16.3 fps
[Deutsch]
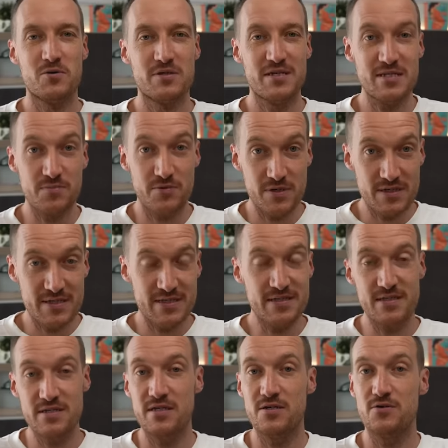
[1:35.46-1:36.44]
und das
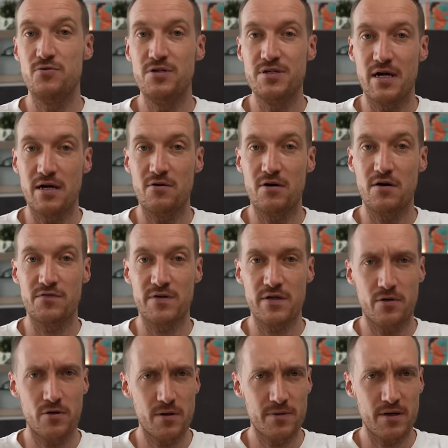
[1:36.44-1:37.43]
projiziert sich natürlich auch auf
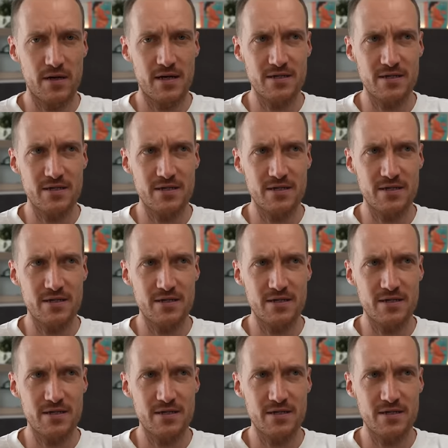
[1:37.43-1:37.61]
den Körper.